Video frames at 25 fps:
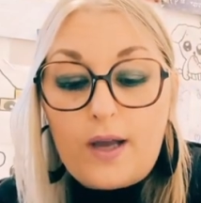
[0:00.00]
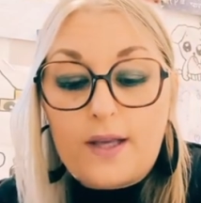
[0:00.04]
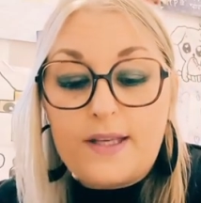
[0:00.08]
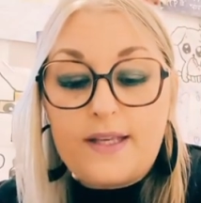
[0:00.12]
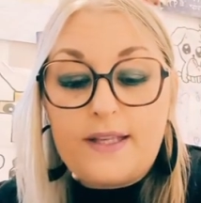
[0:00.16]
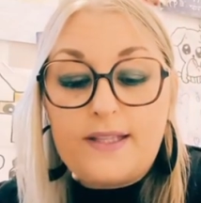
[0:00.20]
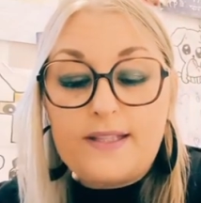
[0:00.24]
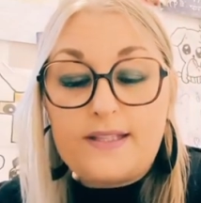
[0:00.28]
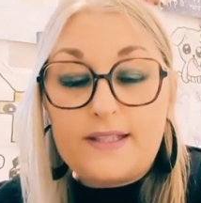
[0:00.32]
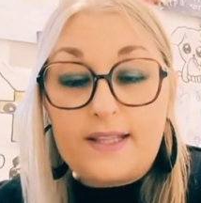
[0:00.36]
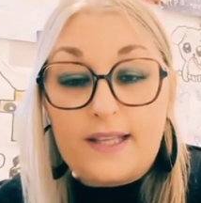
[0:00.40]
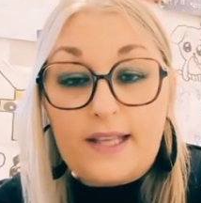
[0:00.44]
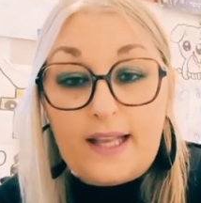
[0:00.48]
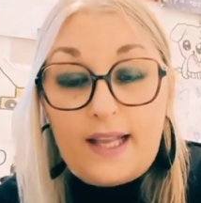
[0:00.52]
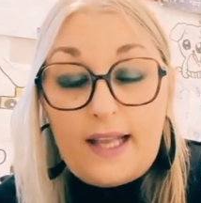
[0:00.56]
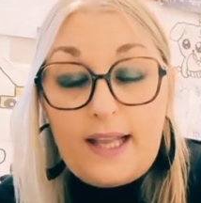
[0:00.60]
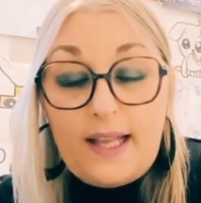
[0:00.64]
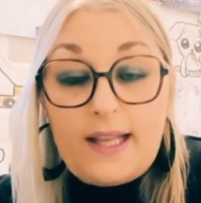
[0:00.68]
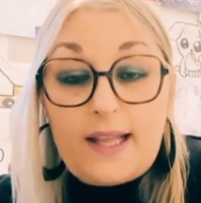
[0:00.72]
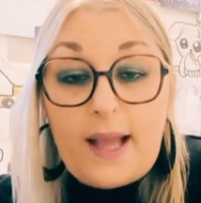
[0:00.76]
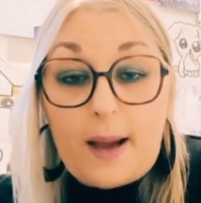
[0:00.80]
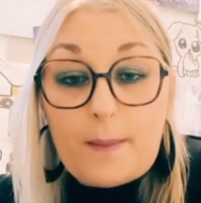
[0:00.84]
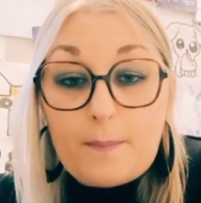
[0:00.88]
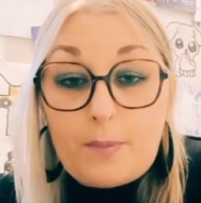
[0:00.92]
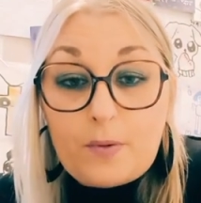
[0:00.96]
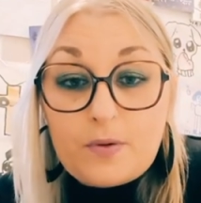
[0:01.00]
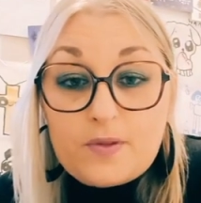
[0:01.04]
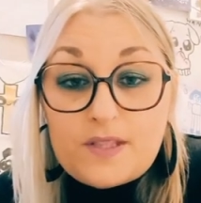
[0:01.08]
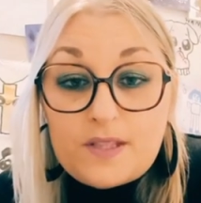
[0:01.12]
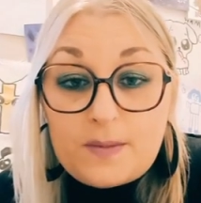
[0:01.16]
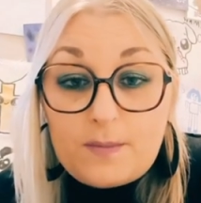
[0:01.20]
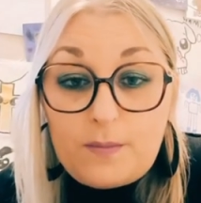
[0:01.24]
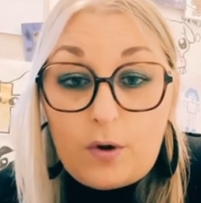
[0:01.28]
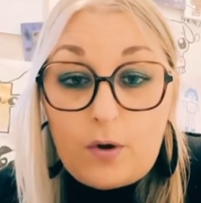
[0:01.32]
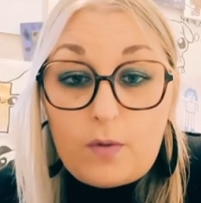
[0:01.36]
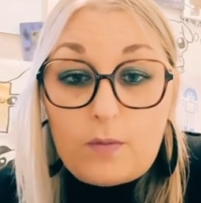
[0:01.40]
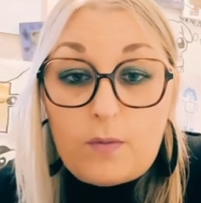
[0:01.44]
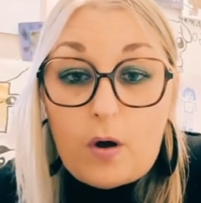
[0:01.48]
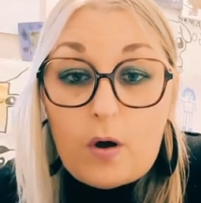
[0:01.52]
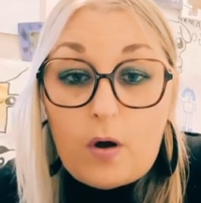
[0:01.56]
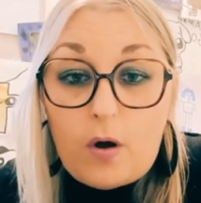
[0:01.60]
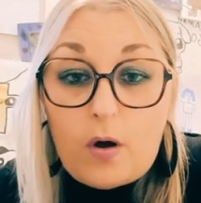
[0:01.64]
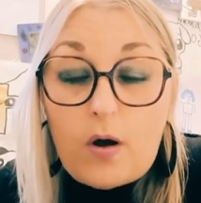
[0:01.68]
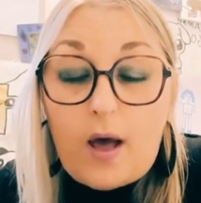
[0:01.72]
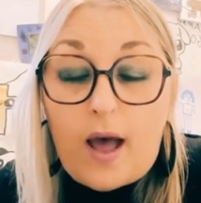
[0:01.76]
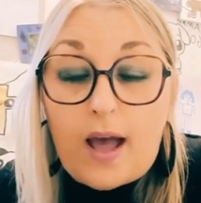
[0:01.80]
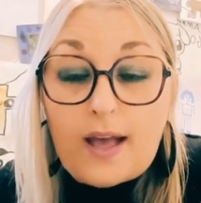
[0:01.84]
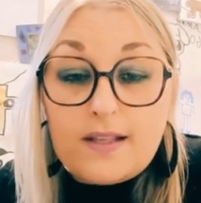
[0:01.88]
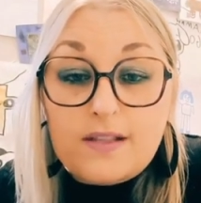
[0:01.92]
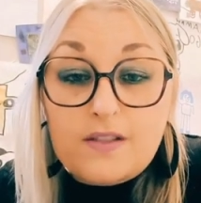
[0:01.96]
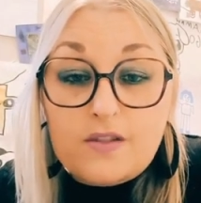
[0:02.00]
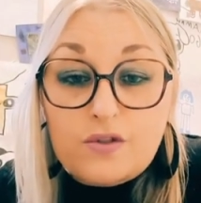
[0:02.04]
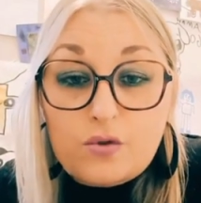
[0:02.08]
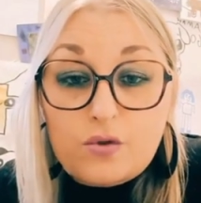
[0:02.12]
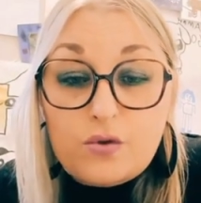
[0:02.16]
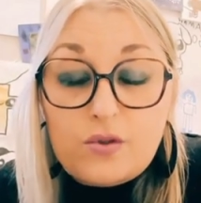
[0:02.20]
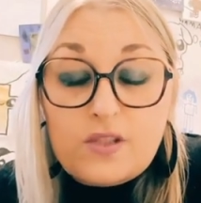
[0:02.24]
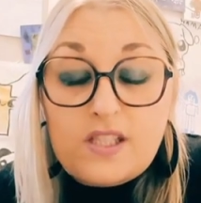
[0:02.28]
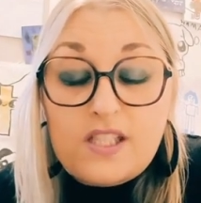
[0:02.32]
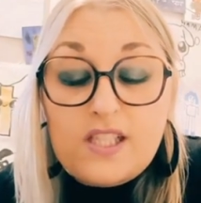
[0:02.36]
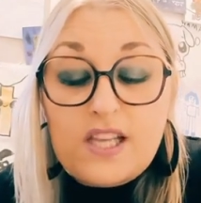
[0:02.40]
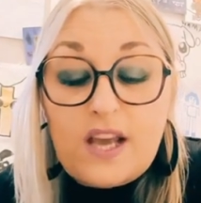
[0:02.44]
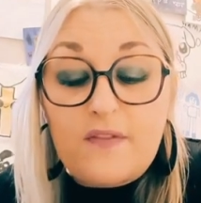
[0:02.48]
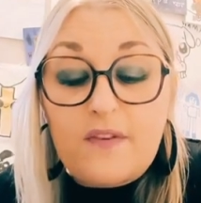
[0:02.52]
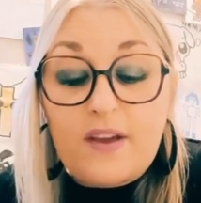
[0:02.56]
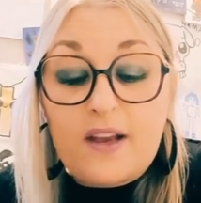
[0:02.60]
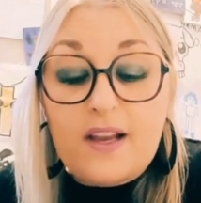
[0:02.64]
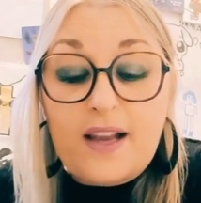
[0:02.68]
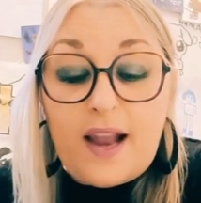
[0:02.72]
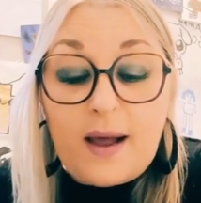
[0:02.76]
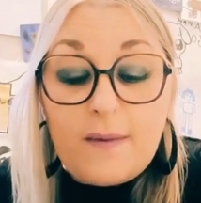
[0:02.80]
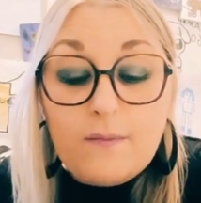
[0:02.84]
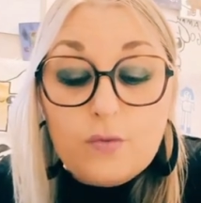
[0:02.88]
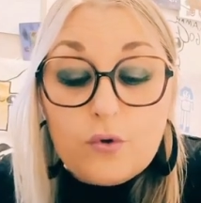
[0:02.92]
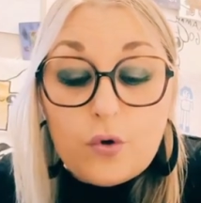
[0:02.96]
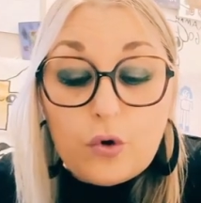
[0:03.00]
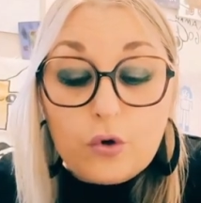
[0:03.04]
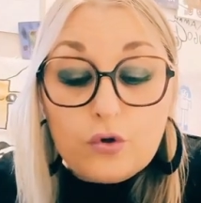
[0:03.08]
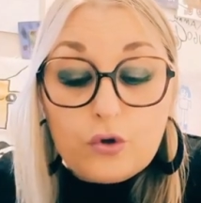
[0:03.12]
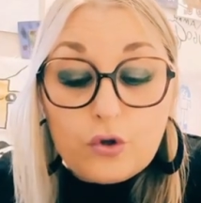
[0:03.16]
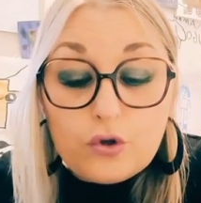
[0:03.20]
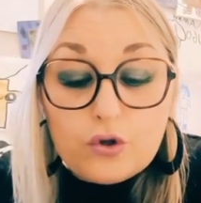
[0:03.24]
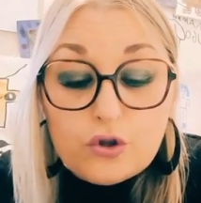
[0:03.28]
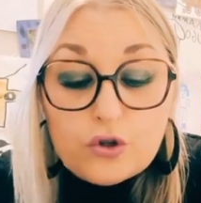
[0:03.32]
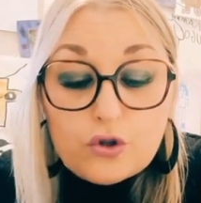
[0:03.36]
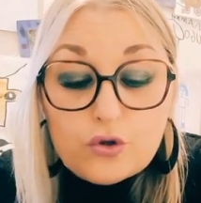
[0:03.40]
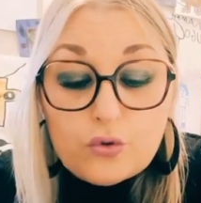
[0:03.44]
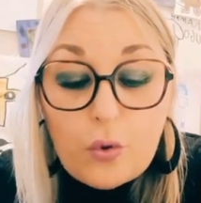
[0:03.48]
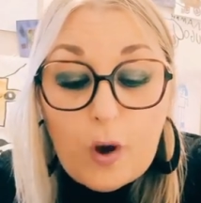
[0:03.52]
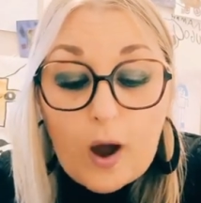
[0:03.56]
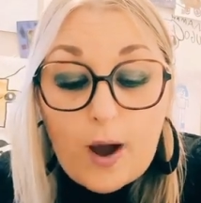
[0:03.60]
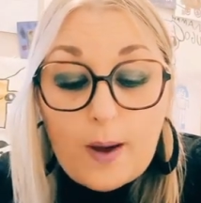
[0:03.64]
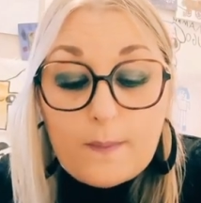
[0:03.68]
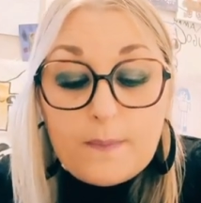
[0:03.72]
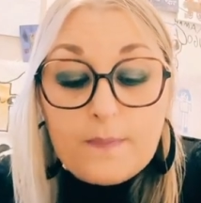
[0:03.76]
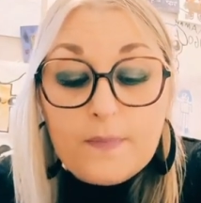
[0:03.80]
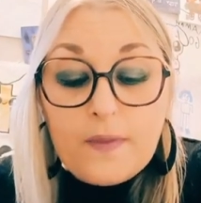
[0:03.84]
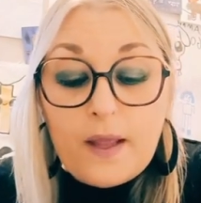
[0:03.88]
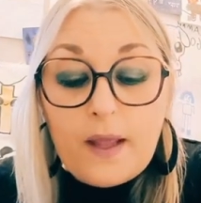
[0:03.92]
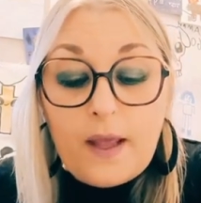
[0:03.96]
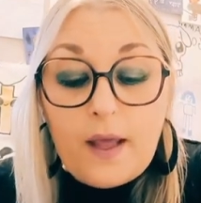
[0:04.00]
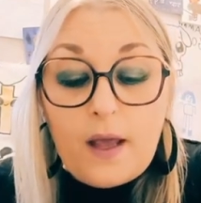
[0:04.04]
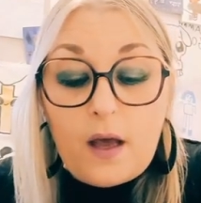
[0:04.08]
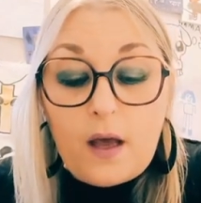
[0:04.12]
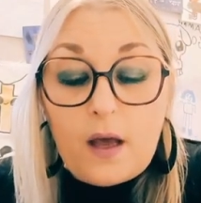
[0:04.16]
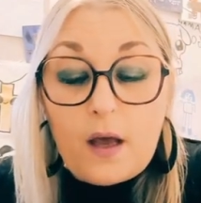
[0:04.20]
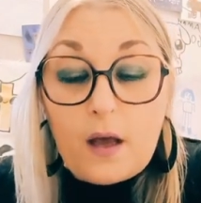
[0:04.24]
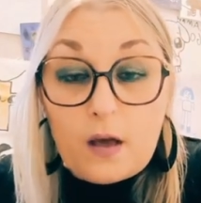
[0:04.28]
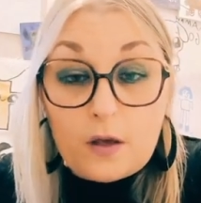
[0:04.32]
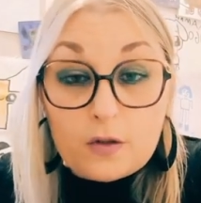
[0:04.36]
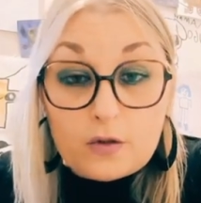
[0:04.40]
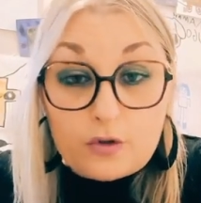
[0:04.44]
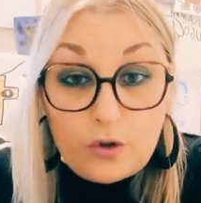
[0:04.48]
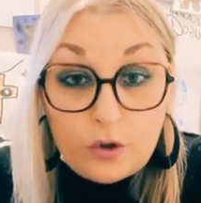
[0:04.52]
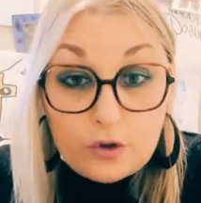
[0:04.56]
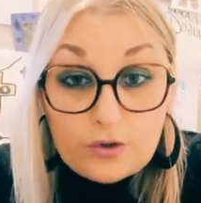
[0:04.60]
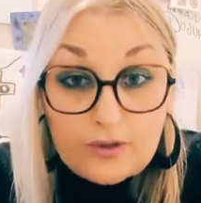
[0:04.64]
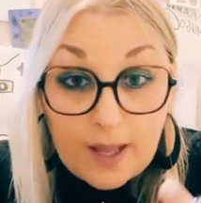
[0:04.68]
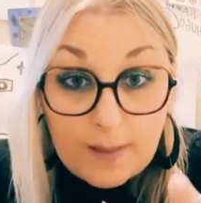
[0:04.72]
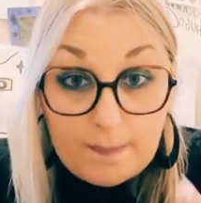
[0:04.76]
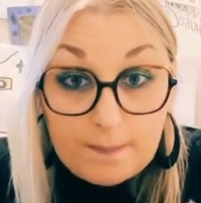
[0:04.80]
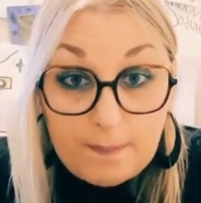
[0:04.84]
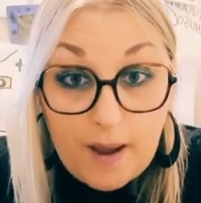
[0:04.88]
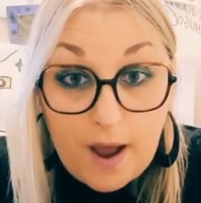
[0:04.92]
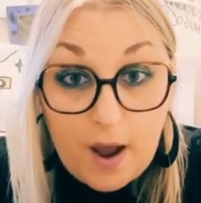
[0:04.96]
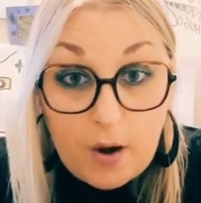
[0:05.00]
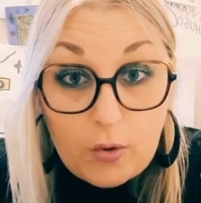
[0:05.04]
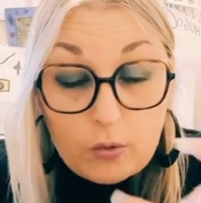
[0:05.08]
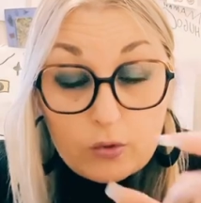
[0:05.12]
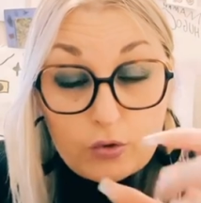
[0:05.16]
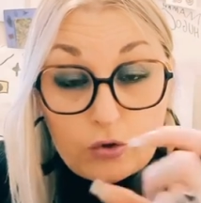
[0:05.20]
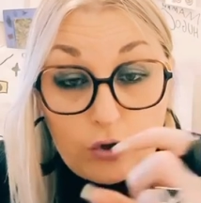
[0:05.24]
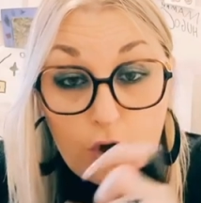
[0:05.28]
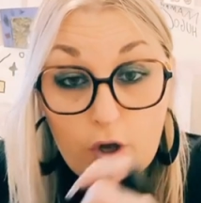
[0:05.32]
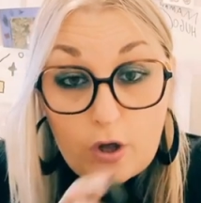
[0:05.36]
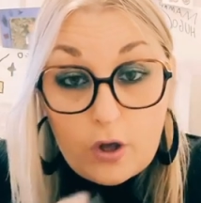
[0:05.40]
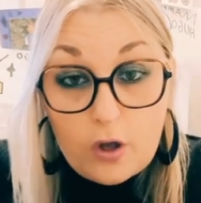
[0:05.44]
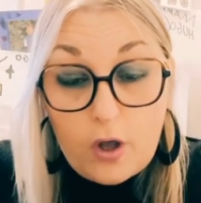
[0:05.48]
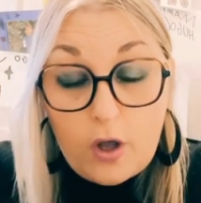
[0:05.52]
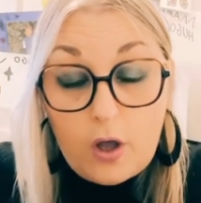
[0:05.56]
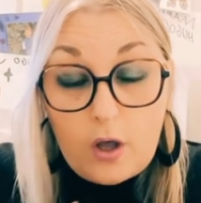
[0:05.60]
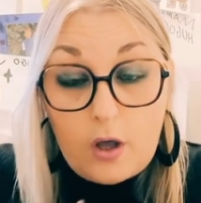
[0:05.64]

ici, il y a possiblement un souci avec l'amour de soi euh, de ta part ou de,